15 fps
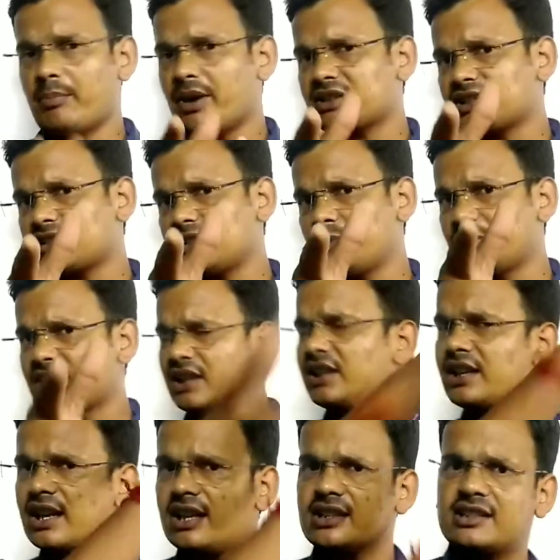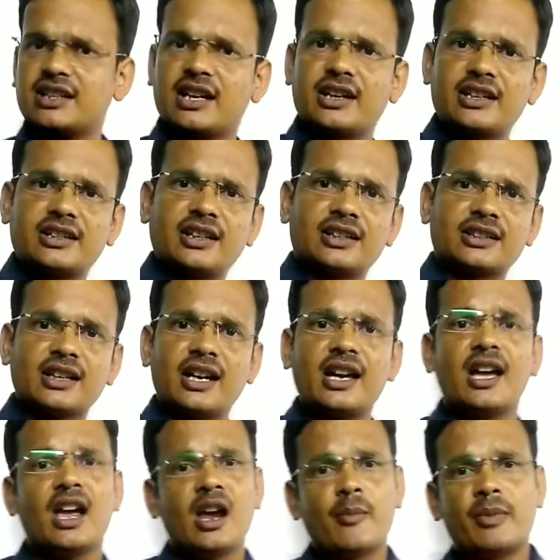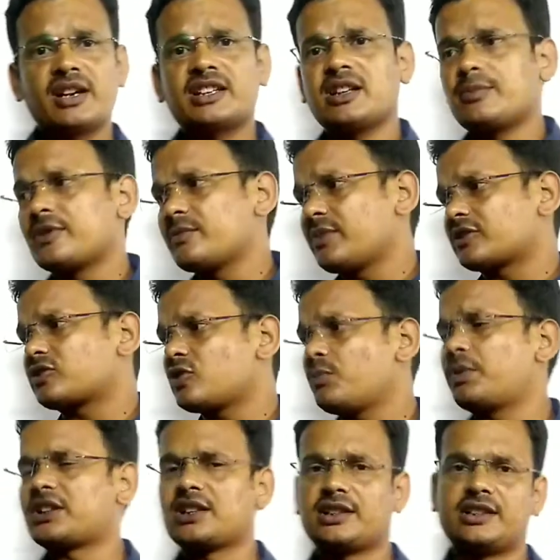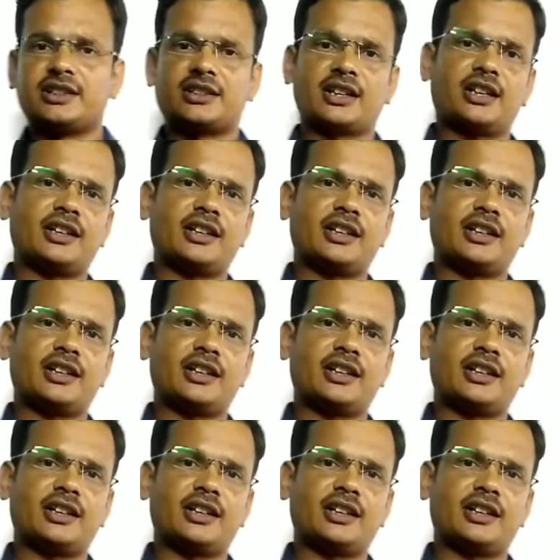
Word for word: वक्त को बदलने का इंतज़ार नहीं करता है बल्कि अपने वक्त को बदल देता